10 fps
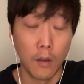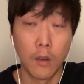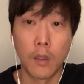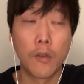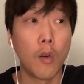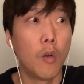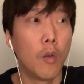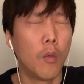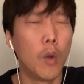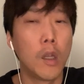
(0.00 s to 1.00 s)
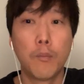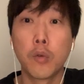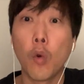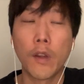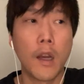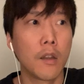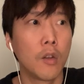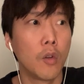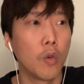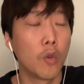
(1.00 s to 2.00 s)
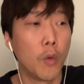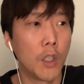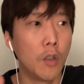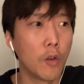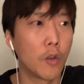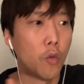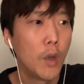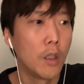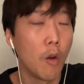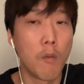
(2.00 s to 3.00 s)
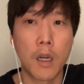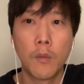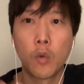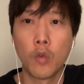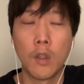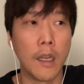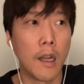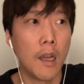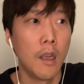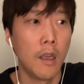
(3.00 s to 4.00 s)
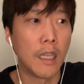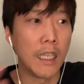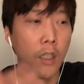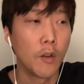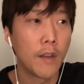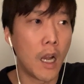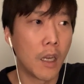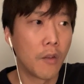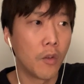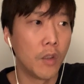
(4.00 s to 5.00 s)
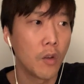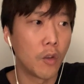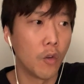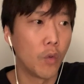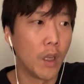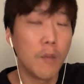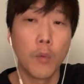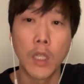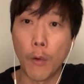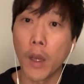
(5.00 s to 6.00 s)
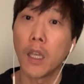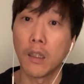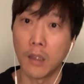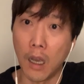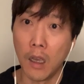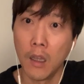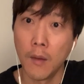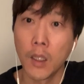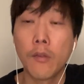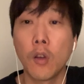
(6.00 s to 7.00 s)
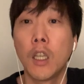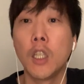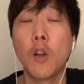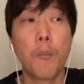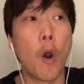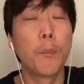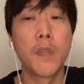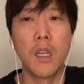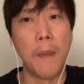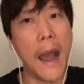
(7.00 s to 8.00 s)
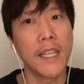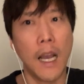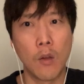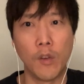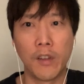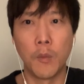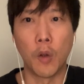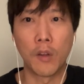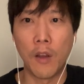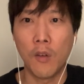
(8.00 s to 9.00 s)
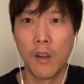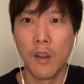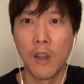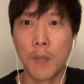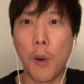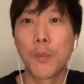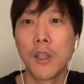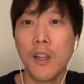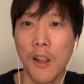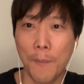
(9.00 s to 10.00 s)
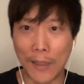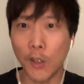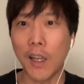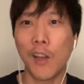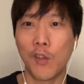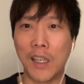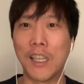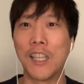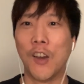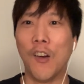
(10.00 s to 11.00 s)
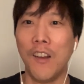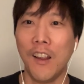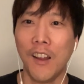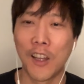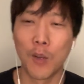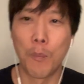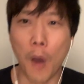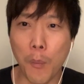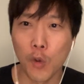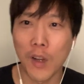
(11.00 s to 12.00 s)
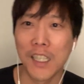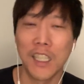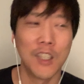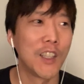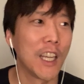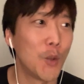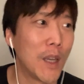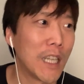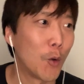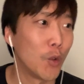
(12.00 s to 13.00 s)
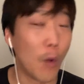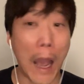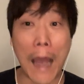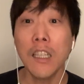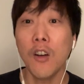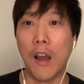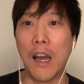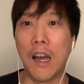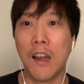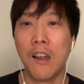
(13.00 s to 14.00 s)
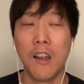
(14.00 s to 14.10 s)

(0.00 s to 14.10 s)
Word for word: 그래서 뭐 부동산 같은 경우도 뭐 이럴 경우에는 얼마큼 돈을 내라. 근데 이런 상황에서 이럴 경우에는 뭐 예외가 있다. 그래서 이런 법들을 많이 알고 있으면 어때요? 이 법들을 빠져나갈 수가 있겠죠. 그래서 뭐 법꾸라지 이런 얘기도 많이 나오는데 아는 거야.